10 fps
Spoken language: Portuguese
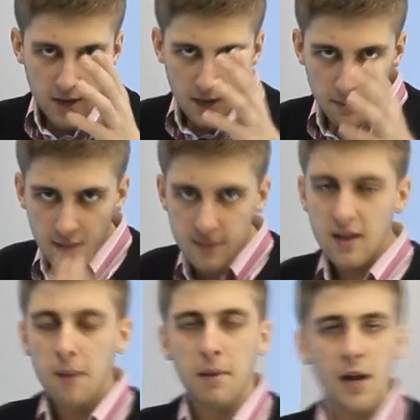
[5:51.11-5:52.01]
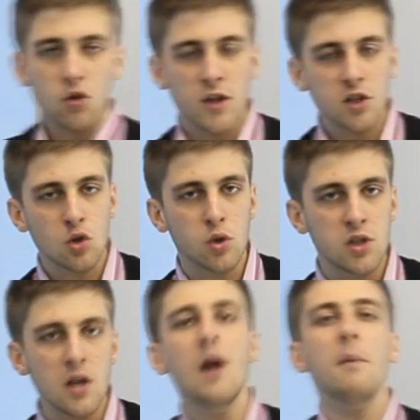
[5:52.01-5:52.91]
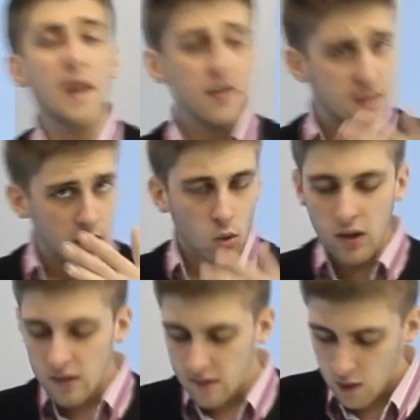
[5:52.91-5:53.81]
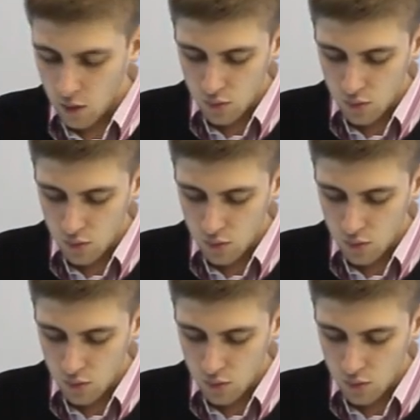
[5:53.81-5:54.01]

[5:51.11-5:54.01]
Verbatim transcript: Parabéns pela sua atitude, prazer em conhecê-lo,